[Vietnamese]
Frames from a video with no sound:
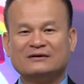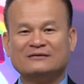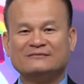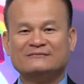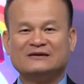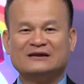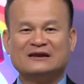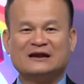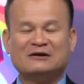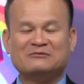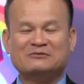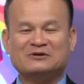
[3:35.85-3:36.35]

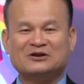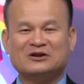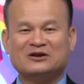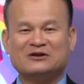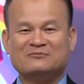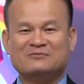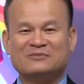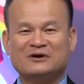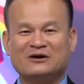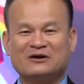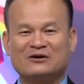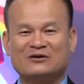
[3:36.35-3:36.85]
Vì nào dự
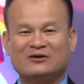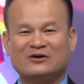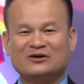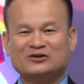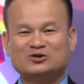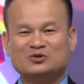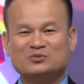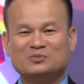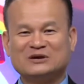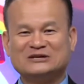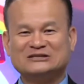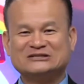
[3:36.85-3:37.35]
định mà có
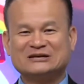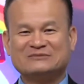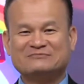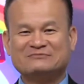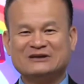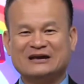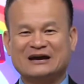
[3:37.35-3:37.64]
chuẩn bị sắm